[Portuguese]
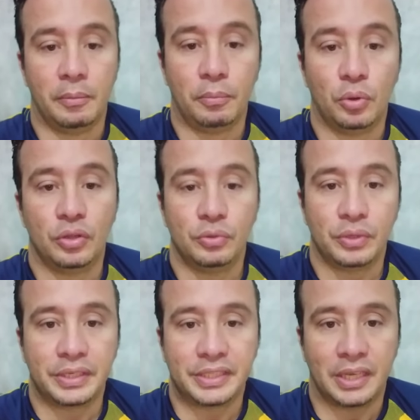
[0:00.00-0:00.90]
Boa
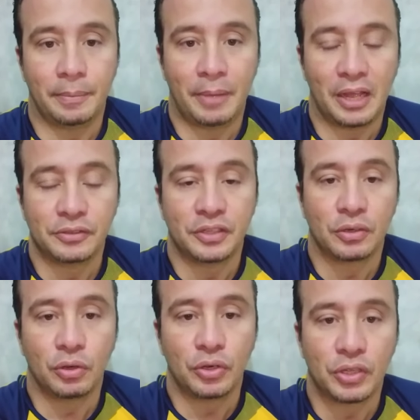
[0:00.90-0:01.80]
noite, amados,
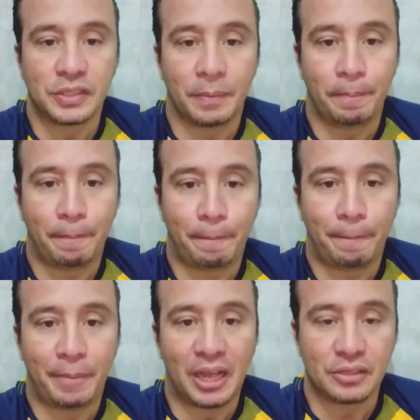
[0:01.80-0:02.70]
a gloriosa
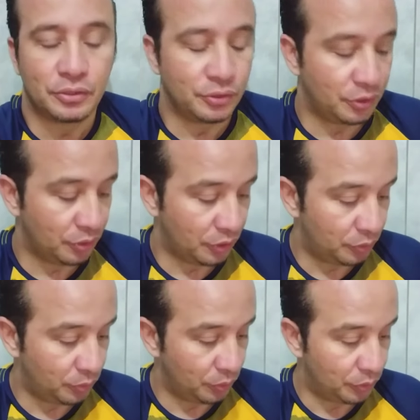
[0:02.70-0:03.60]
paz do Senhor
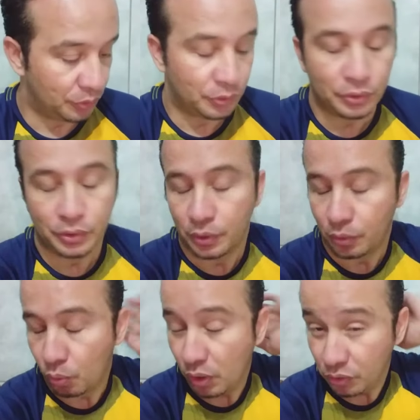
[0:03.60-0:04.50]
a todos.
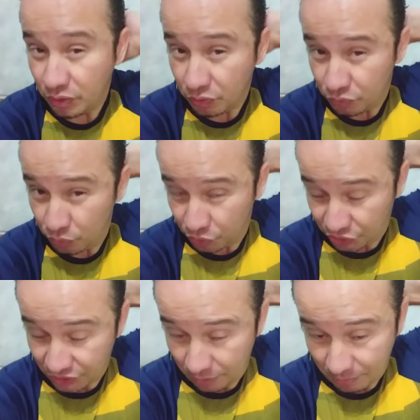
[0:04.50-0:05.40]
Quando Deus nos
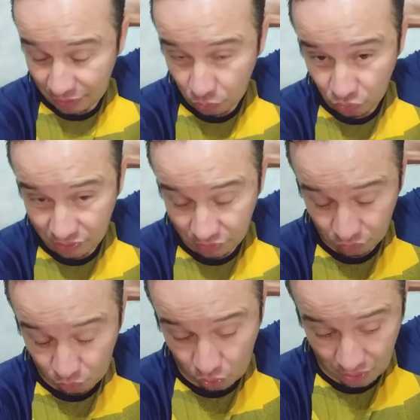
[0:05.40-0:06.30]
chama, nos
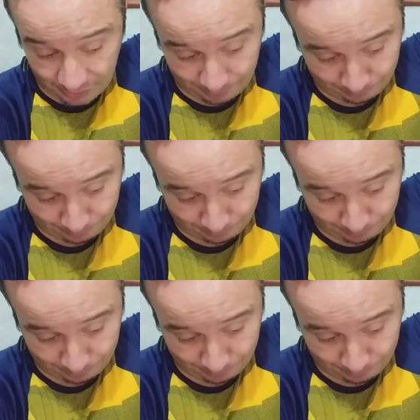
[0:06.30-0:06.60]
escolhe,